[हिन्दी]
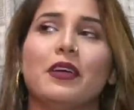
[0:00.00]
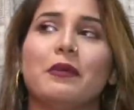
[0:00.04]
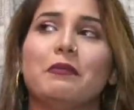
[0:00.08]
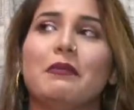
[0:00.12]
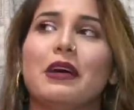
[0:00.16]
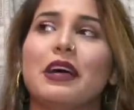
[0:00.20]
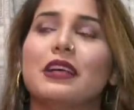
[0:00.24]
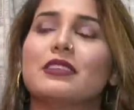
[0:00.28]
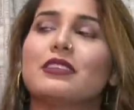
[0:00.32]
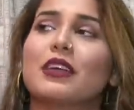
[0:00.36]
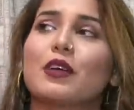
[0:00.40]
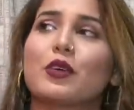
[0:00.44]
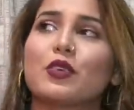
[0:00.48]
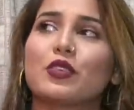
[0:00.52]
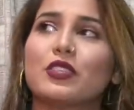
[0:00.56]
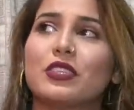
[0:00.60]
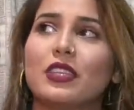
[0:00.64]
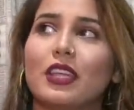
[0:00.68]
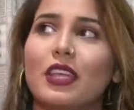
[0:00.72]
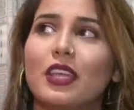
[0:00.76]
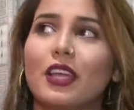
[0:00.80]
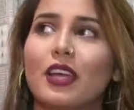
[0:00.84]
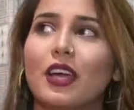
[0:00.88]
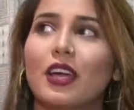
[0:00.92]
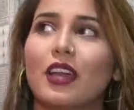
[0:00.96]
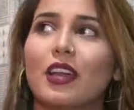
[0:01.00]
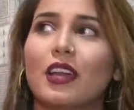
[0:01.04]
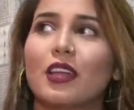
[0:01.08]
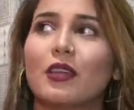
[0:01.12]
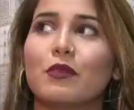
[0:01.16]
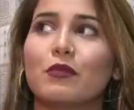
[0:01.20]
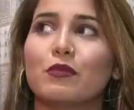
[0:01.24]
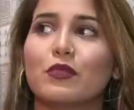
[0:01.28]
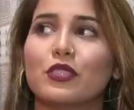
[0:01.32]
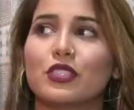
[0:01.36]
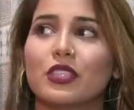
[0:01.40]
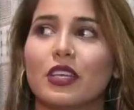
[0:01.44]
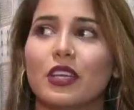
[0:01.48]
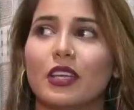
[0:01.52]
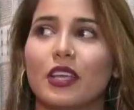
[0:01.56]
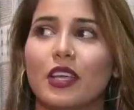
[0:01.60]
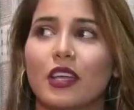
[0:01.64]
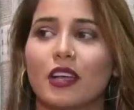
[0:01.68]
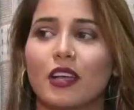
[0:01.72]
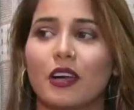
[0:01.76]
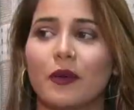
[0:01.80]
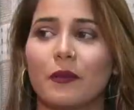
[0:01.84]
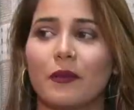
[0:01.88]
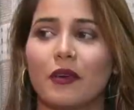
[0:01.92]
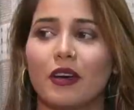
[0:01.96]
मैं ऐसा कुछ नहीं कर रही हूँ मुझे
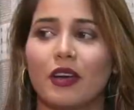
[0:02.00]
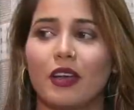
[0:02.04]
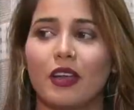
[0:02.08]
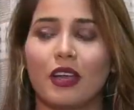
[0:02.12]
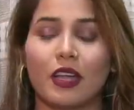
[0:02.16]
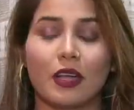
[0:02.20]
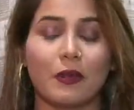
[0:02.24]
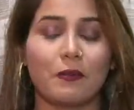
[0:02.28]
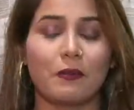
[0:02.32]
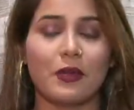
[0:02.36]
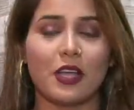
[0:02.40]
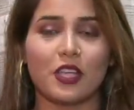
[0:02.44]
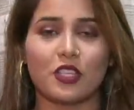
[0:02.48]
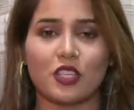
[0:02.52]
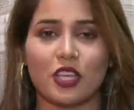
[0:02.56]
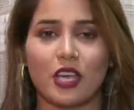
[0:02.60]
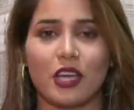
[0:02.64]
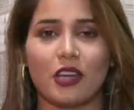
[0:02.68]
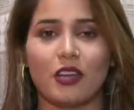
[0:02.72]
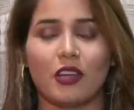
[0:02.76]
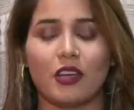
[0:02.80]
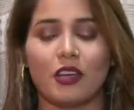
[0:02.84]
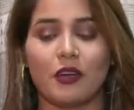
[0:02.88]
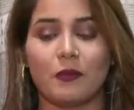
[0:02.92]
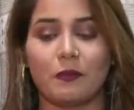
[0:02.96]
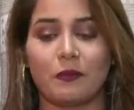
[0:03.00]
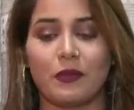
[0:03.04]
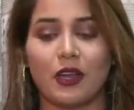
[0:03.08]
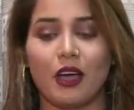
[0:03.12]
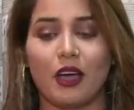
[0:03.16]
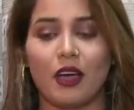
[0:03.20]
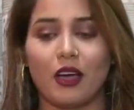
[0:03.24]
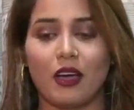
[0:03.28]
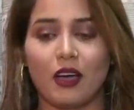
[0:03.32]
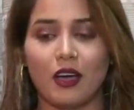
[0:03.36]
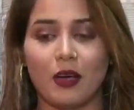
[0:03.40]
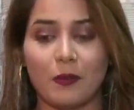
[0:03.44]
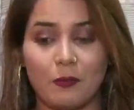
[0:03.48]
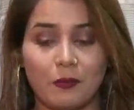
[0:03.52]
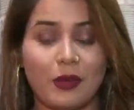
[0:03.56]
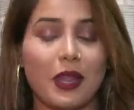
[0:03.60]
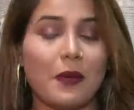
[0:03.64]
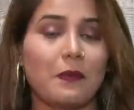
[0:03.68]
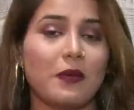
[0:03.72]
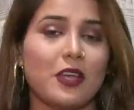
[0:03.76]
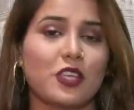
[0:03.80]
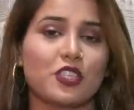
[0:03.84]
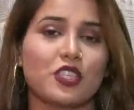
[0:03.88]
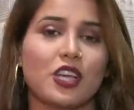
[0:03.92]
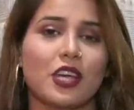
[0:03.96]
एक अलग पहचान अपना अपना
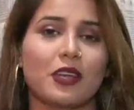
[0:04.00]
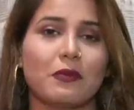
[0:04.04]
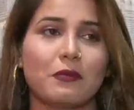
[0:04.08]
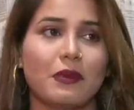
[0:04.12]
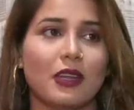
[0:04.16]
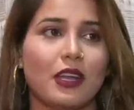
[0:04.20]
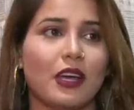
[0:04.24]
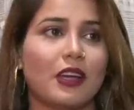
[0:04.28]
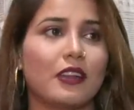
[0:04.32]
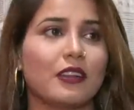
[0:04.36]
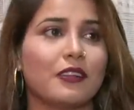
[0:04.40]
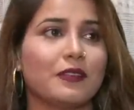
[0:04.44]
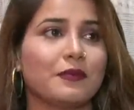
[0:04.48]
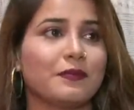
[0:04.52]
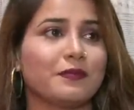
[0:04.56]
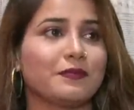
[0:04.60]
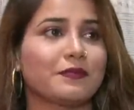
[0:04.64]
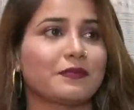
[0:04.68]
पहचान बनानी है